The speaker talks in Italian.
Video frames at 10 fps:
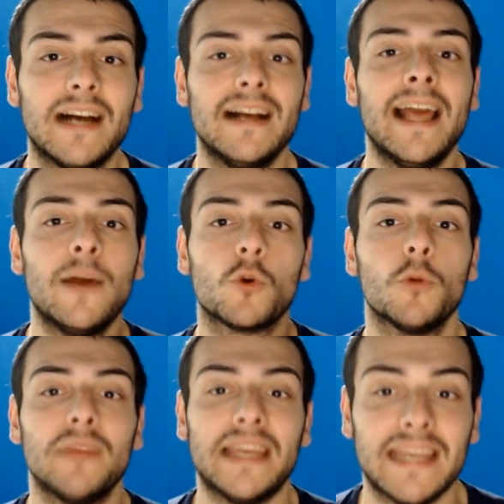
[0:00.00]

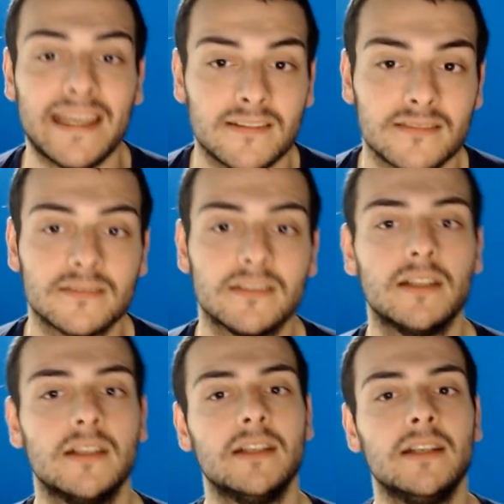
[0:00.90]
europee.
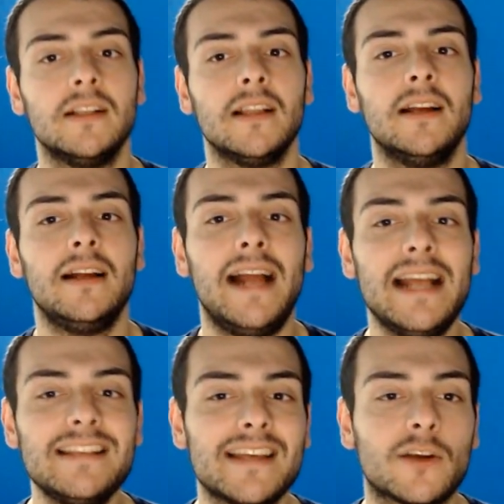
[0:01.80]

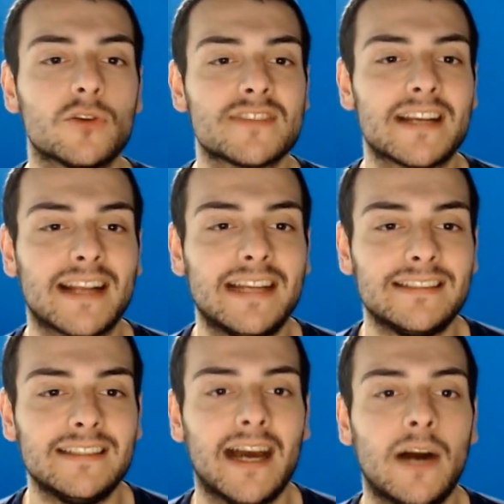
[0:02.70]
Essere
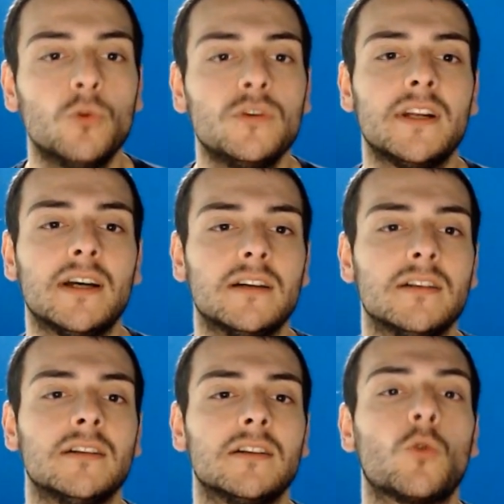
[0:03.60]
consacrati a un eh,